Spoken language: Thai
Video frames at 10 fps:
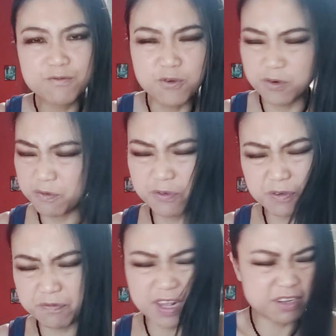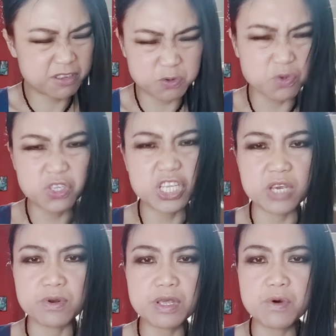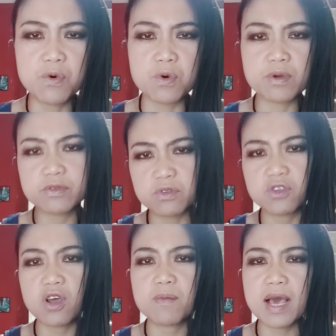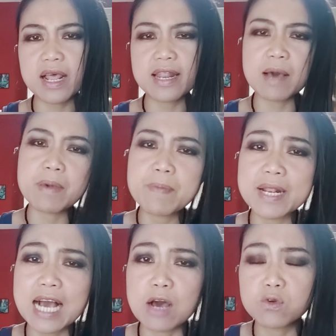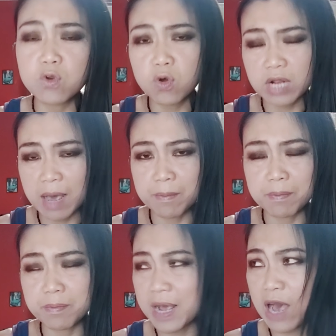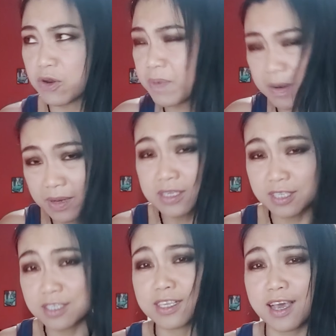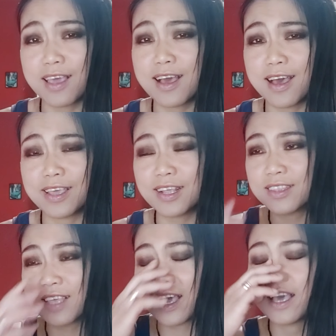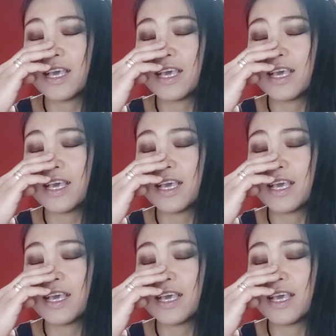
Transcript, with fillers: ฝุ่นฟุดฟัดชุนเฉียวนี่โอ้โหสุดยอดมากนะทำให้เป็นข่าวทั่วโลกทำข่าวที่เป็นเรื่องเสียหายตั้งแต่